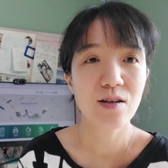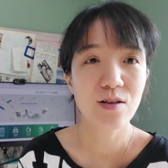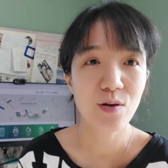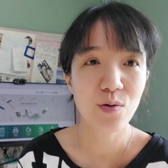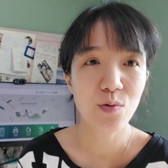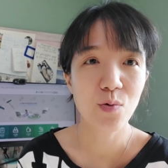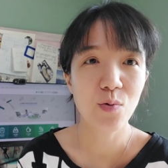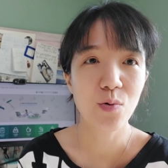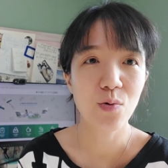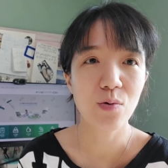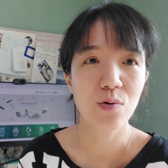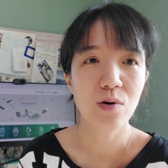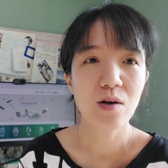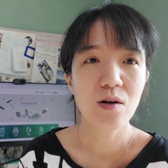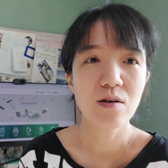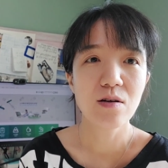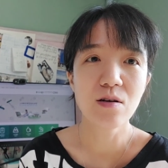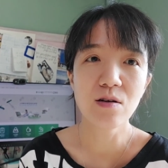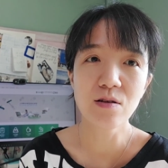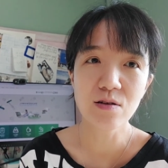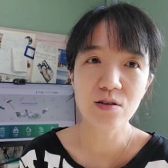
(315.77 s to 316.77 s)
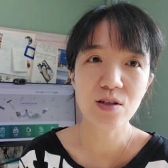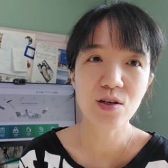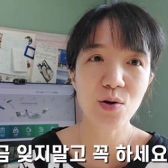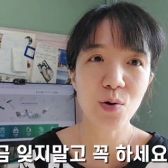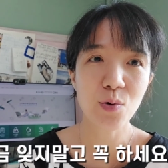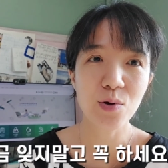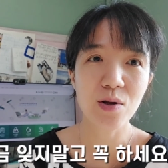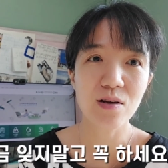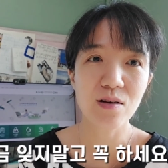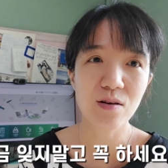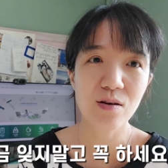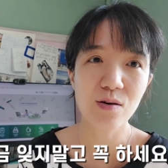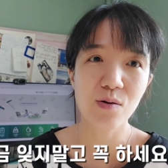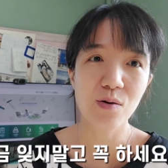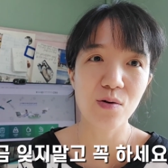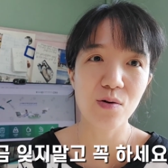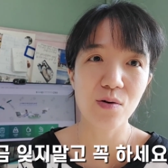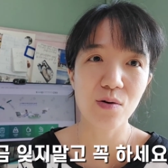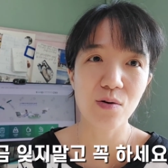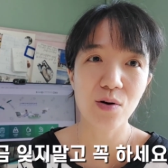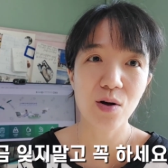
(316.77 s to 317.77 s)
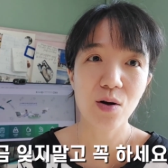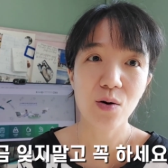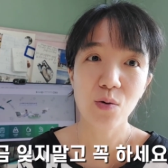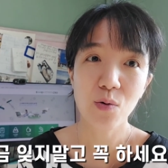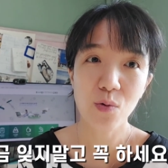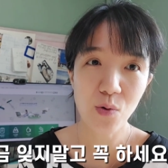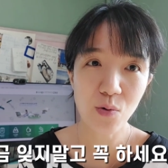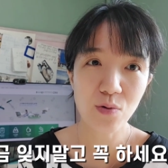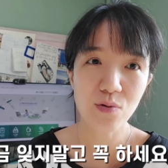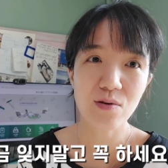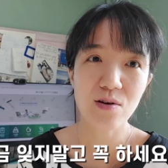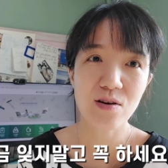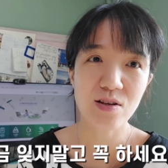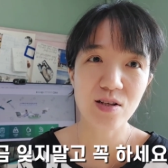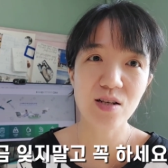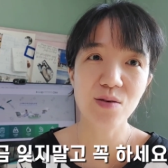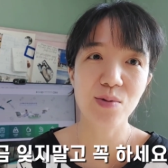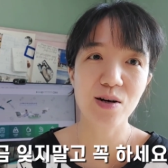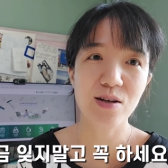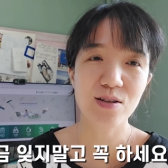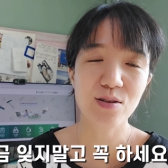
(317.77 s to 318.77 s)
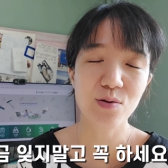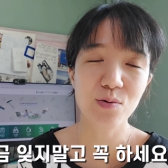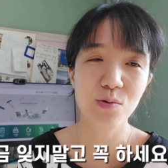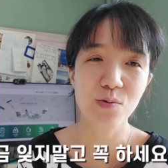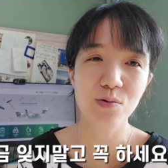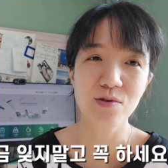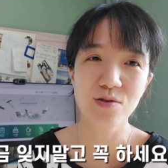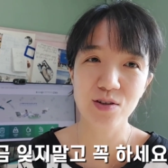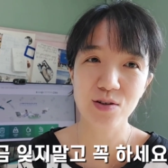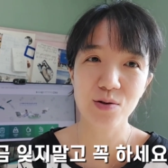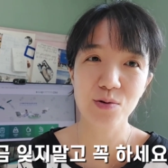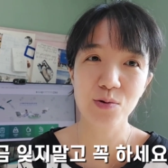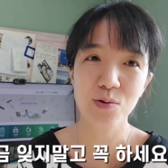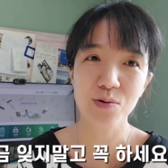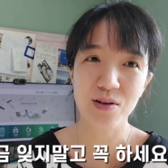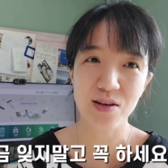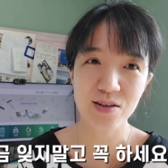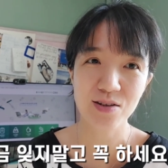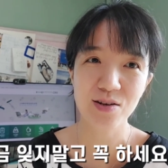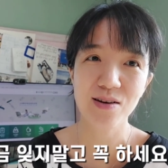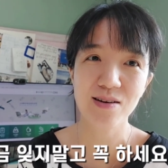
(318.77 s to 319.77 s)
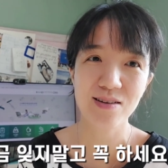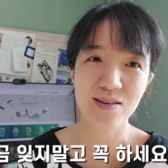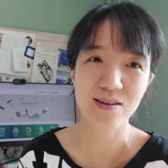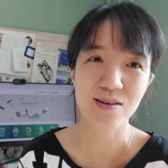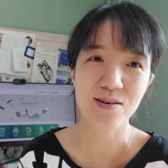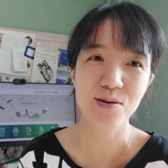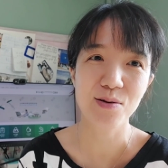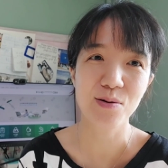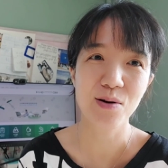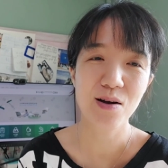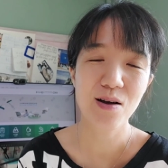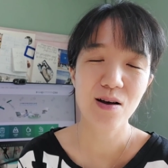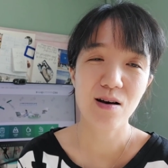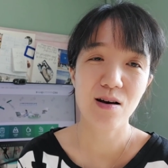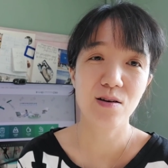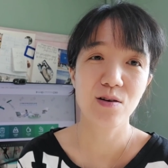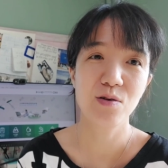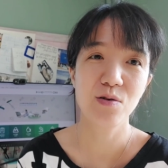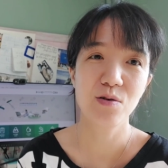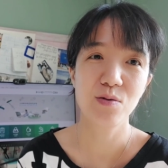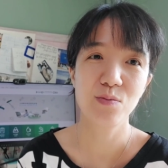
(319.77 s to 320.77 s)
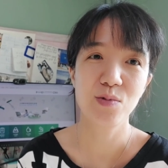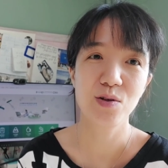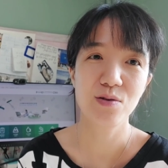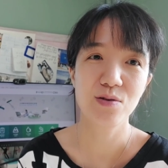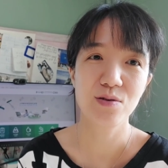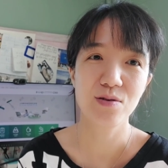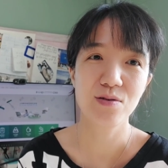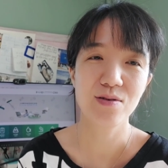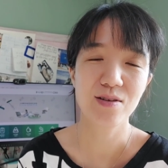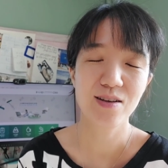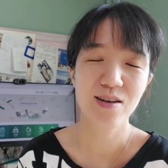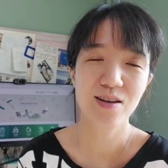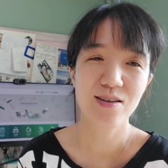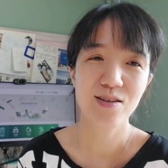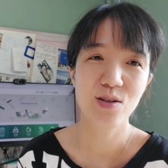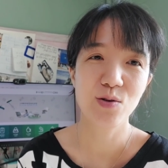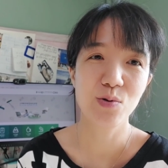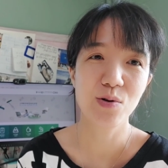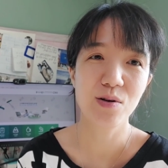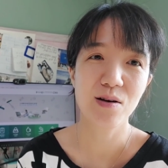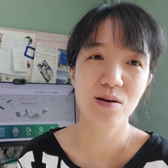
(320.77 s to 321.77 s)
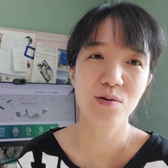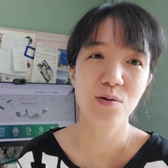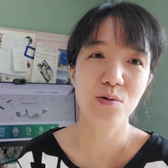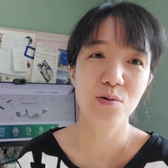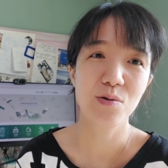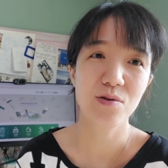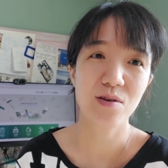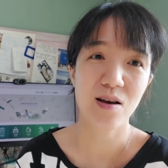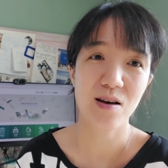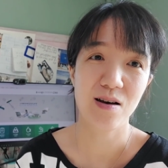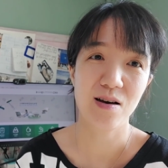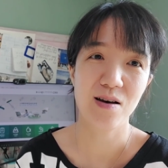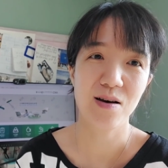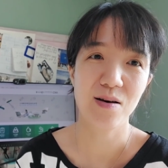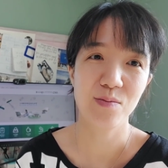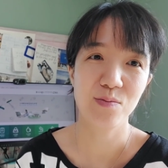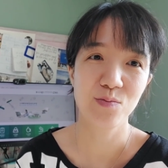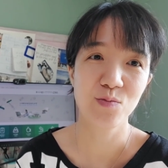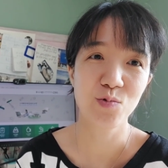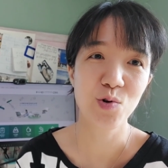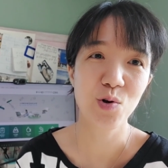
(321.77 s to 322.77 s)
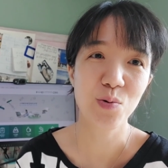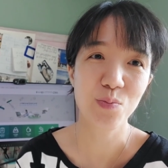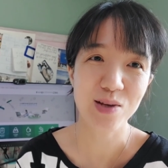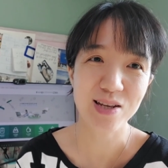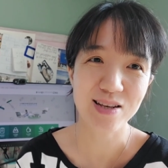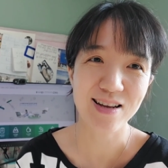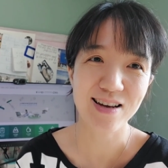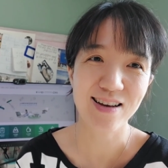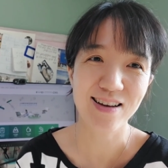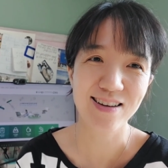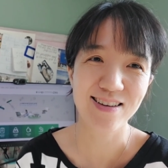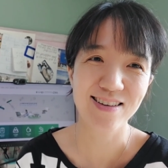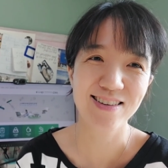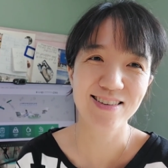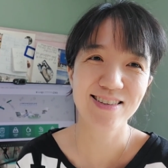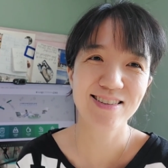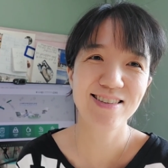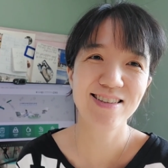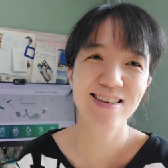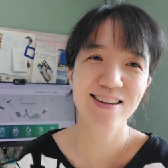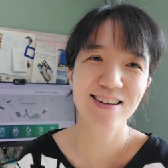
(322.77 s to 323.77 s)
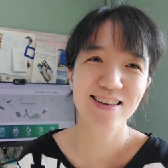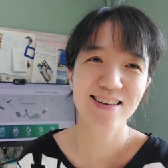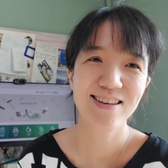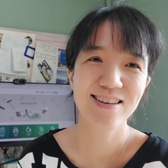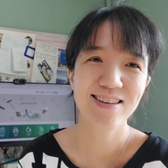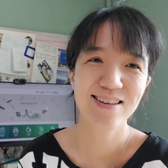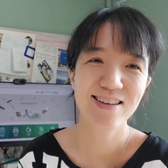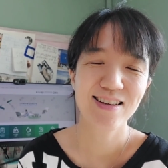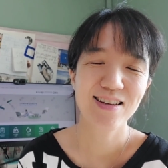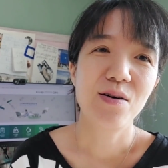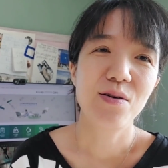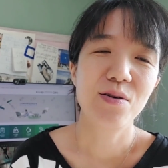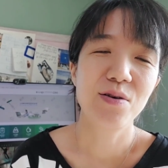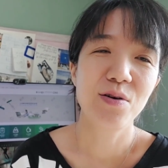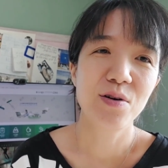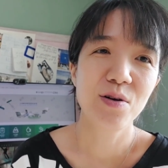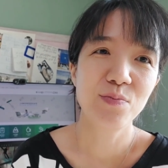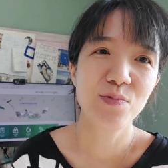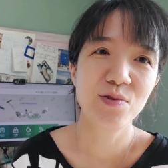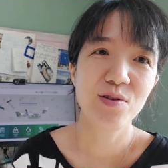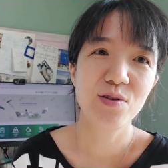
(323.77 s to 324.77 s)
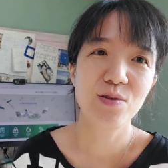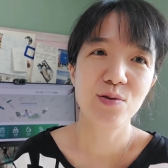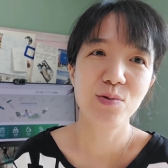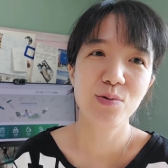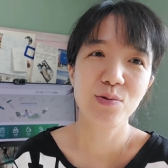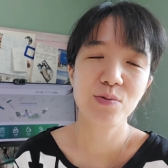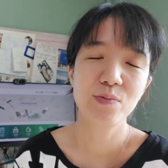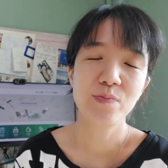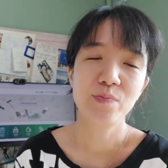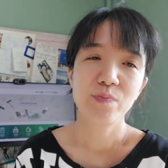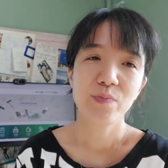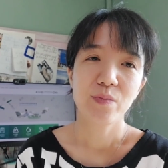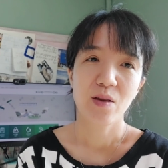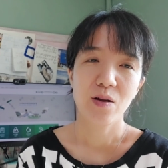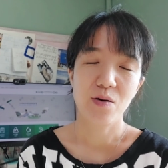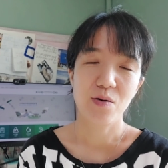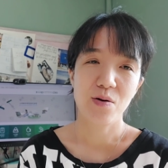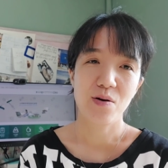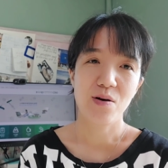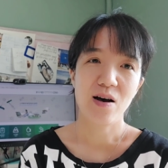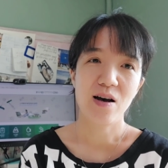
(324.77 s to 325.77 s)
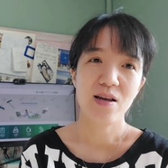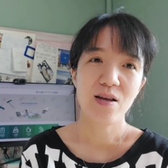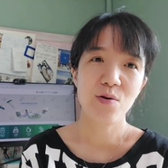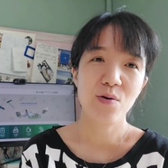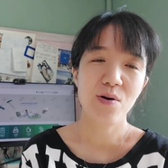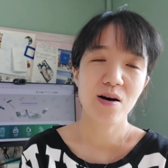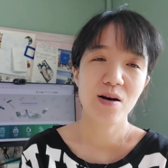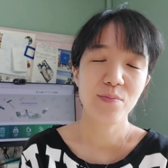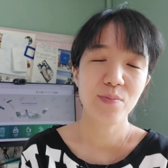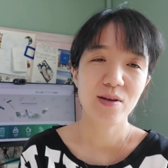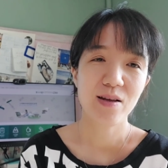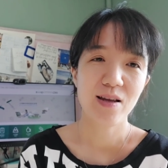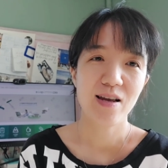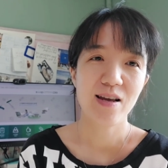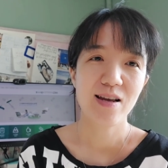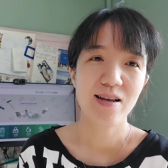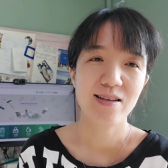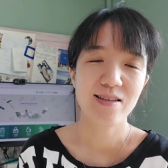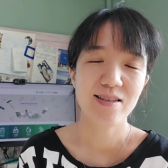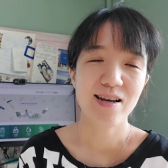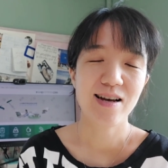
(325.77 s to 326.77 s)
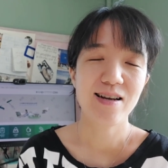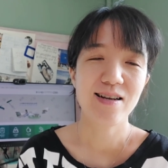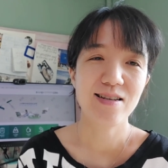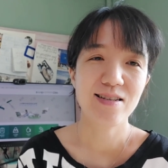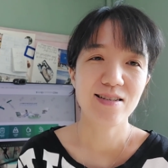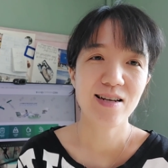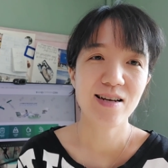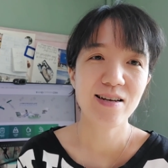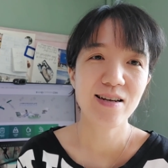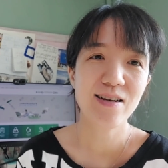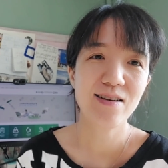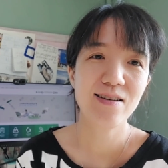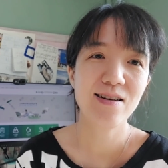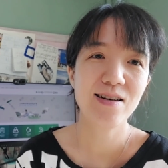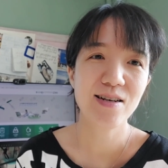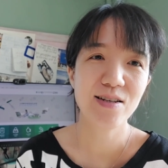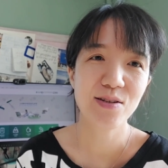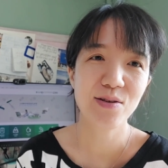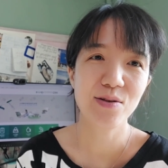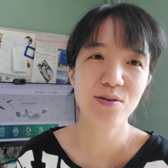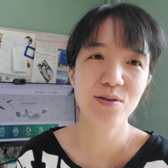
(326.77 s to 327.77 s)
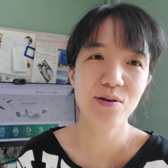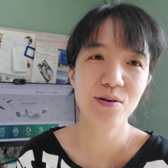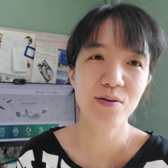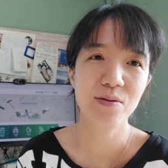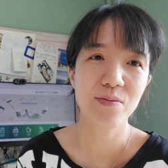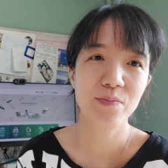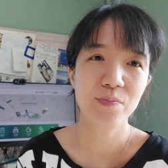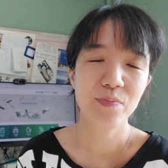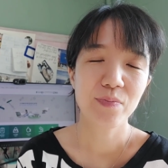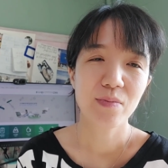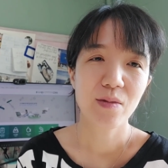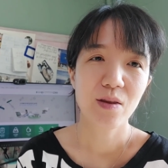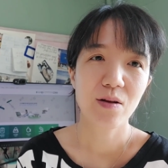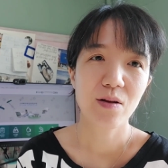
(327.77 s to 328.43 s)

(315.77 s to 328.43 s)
그리고 응시료 내는 거 꼭 잊지 마시고 응시료 내셔야 돼요. 안 그러면 지원한 거 다 무효입니다. 여러분들도 아이와 함께 잘 상의를 하셔서